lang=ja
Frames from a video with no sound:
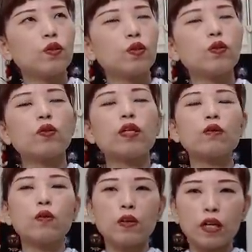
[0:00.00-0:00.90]
ちょっと
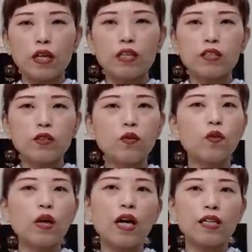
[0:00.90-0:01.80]
レトロな感じ
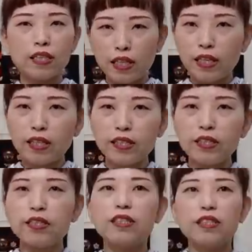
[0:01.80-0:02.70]
のガーリーな感
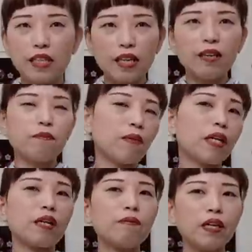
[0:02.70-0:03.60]
じ。で
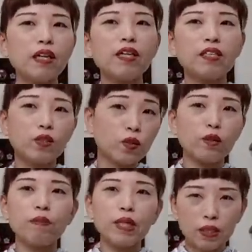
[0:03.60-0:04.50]
前髪が異常
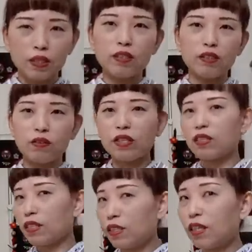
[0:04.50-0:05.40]
にパッツンという
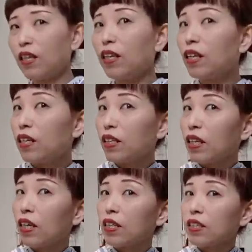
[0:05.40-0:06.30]
感じですね。
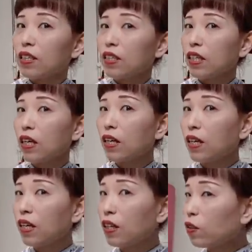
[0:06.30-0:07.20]
でかんざしが、
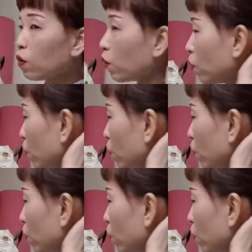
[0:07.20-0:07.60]
えーと、